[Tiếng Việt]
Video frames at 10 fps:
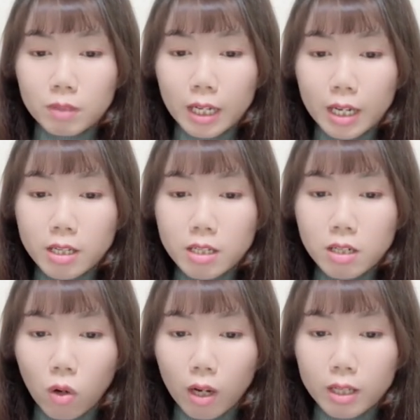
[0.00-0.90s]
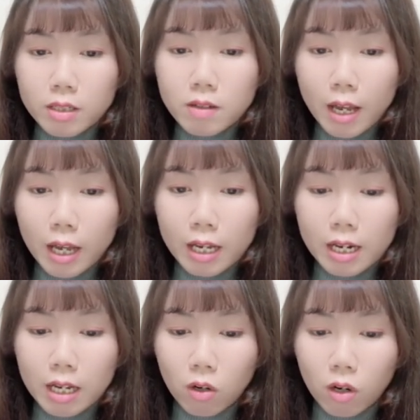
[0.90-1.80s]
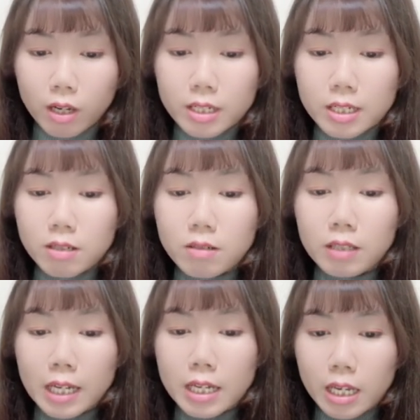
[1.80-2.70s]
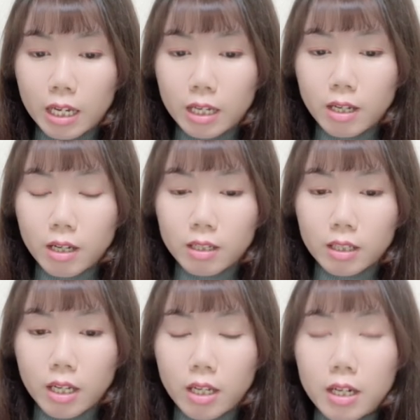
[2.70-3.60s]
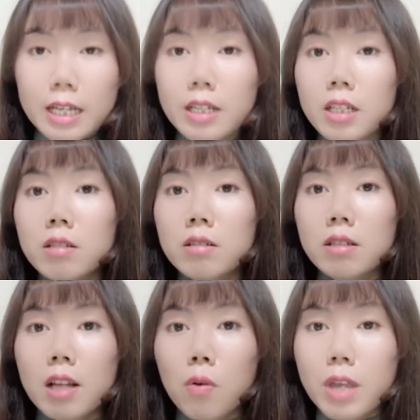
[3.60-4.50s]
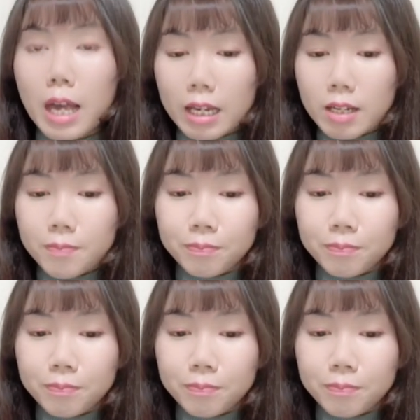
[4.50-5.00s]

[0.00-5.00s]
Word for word: cái loại thứ hai là loại định cư tay nghề thì là định cư lâu dài á